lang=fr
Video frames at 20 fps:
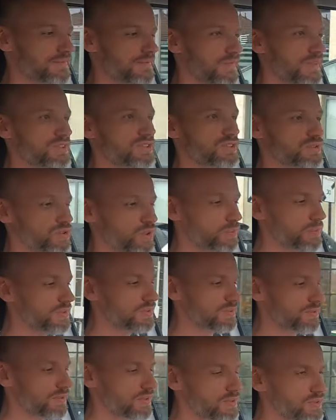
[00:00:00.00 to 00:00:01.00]
Ah, j'ai toujours pas de
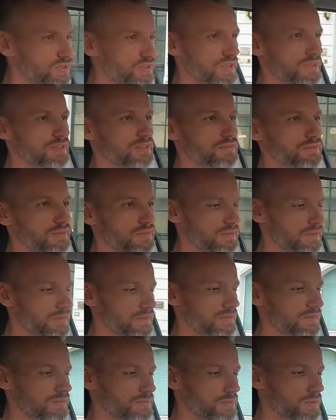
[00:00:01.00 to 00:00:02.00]
frein natif. Hein. Euh,
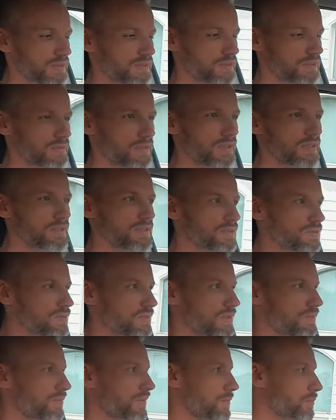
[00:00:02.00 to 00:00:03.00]
je sais pas quelle licence on
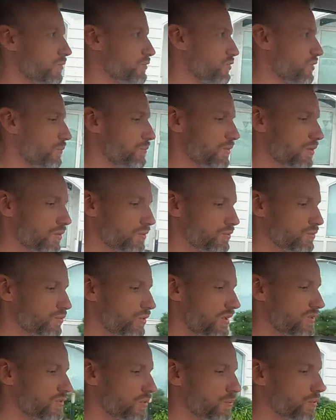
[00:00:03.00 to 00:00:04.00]
a fait, mais je suis en même temps toujours
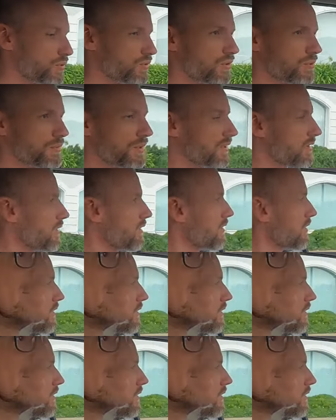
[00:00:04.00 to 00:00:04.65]
à 100% de batterie.